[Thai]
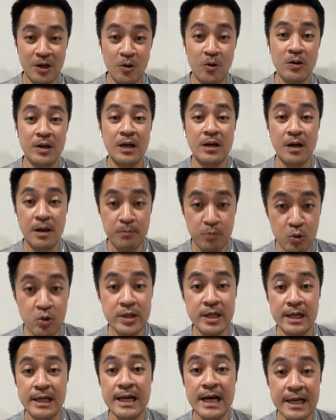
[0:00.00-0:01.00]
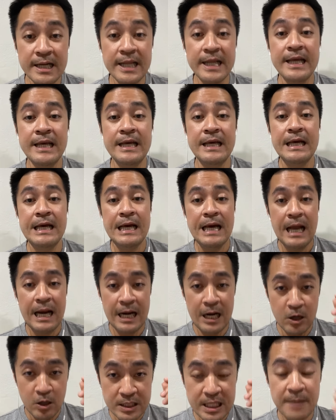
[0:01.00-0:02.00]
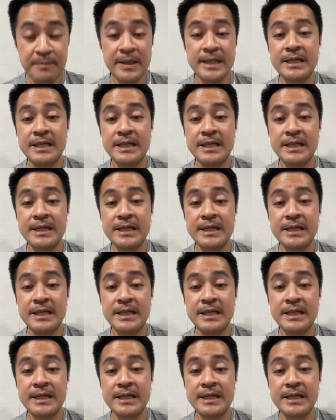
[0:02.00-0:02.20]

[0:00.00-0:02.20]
ณรงค์แล้วก็พูดถึงเรื่องนี้แล้วก็ทำ